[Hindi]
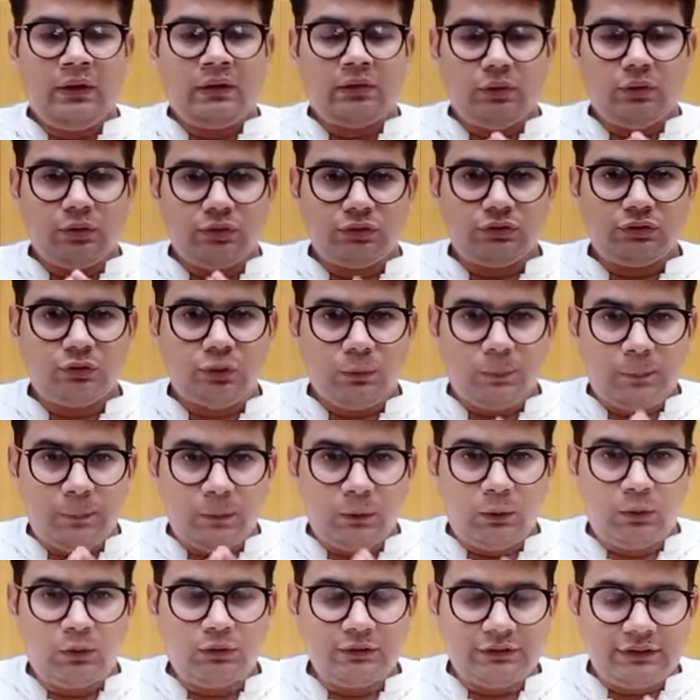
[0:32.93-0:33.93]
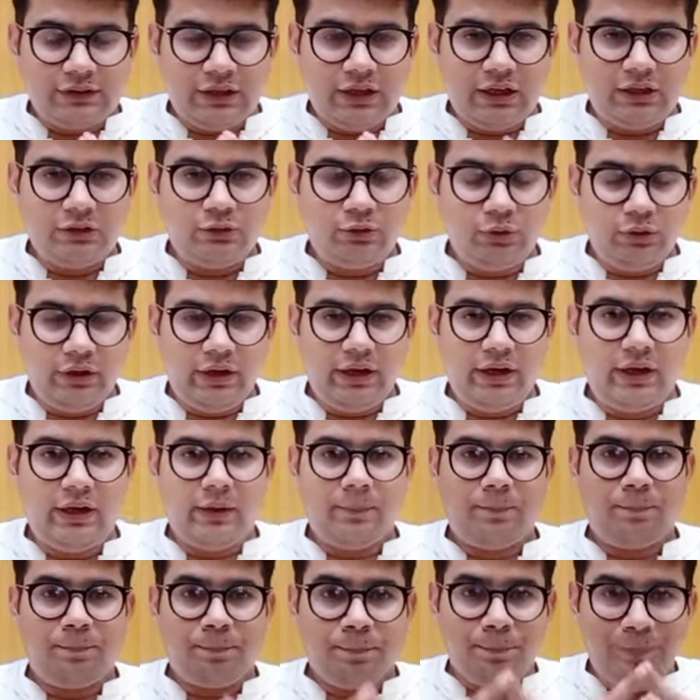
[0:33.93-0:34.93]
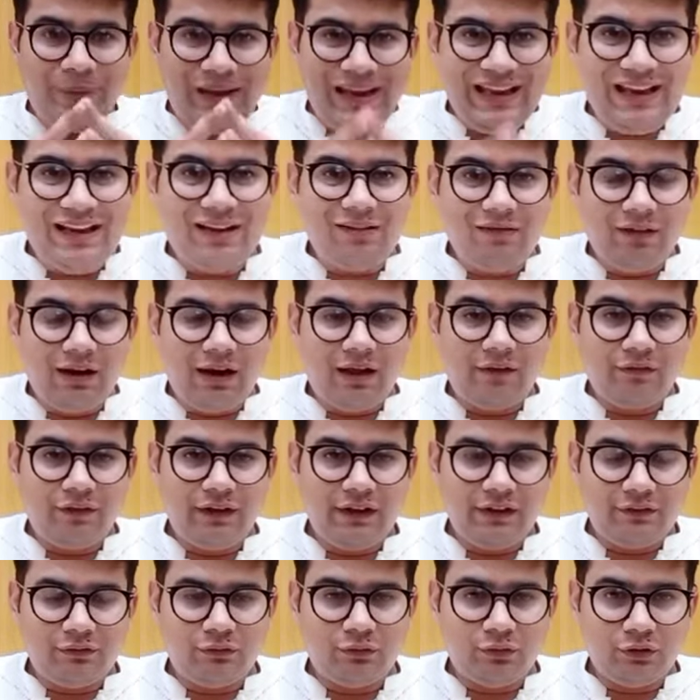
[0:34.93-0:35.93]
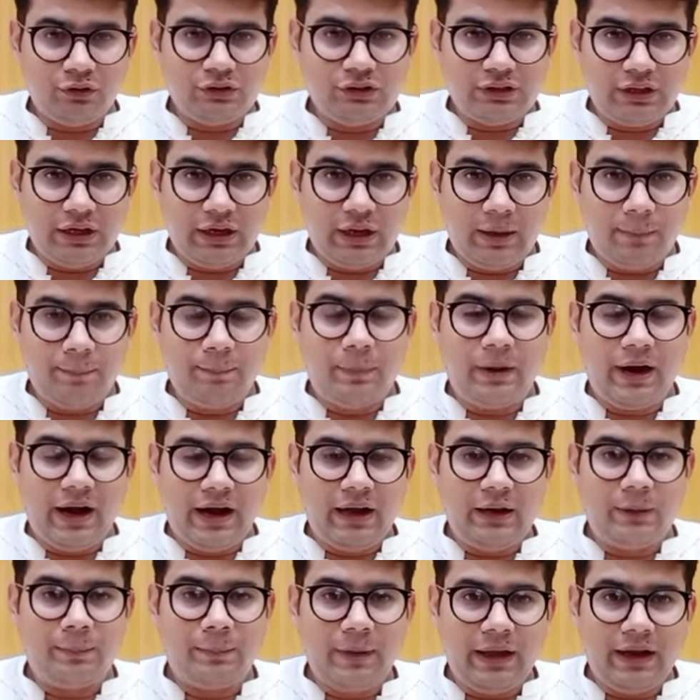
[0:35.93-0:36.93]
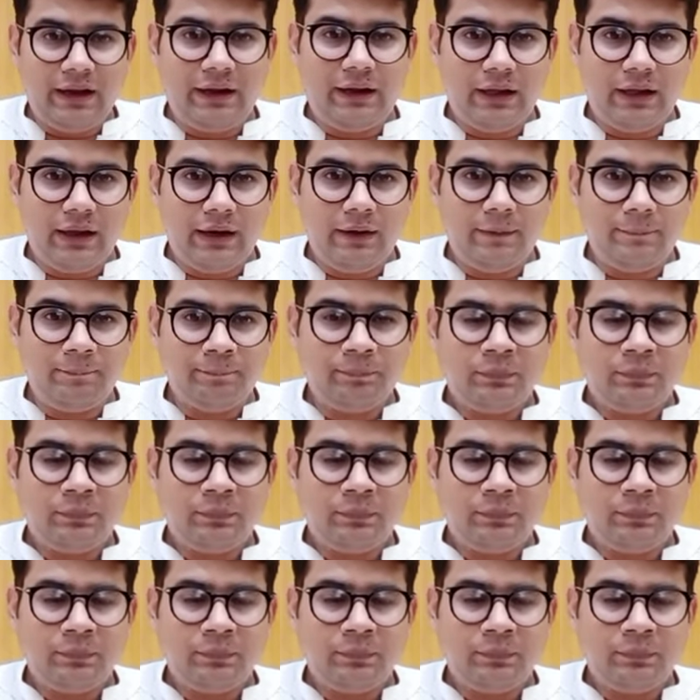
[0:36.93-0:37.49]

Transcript: दोस्तों पॉन्ड्स का जो ये पिंक वाला फेस वॉश है ना ब्राइट मेरिकल